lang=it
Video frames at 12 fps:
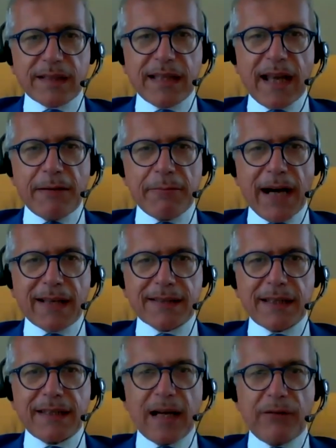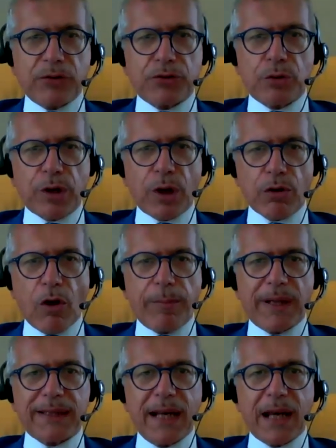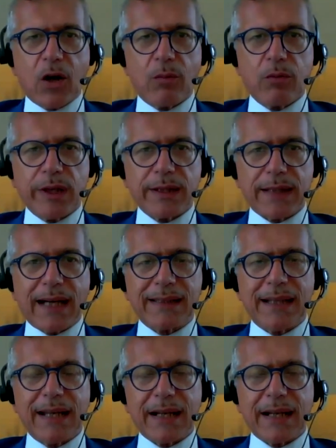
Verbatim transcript: questa sia la base della futura Europa delle comunità,